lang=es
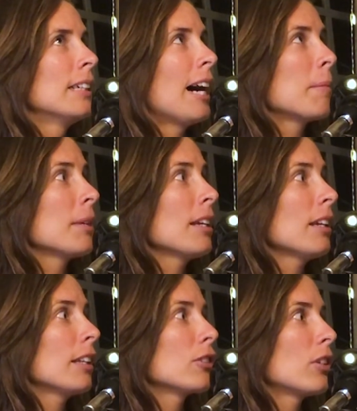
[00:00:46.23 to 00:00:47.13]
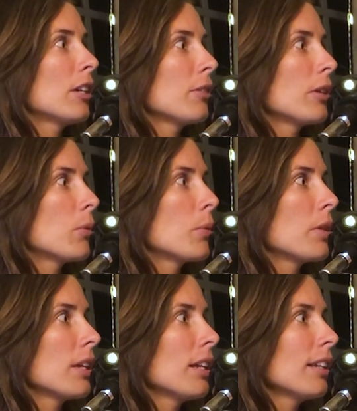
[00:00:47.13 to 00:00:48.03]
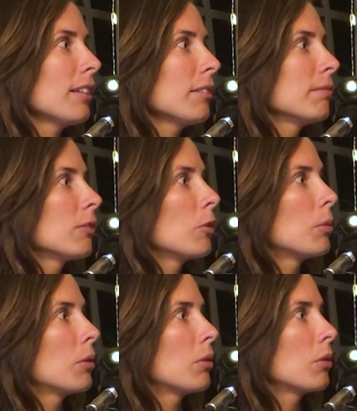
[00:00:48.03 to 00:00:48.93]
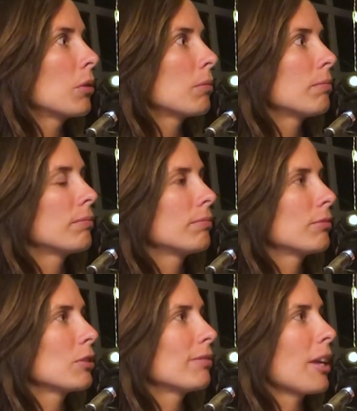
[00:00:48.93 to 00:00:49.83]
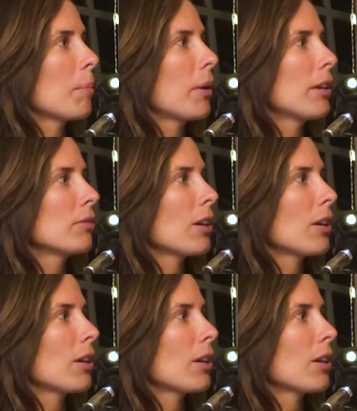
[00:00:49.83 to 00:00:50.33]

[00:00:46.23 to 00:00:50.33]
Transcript: A mí el yoga lo descubrí como después de una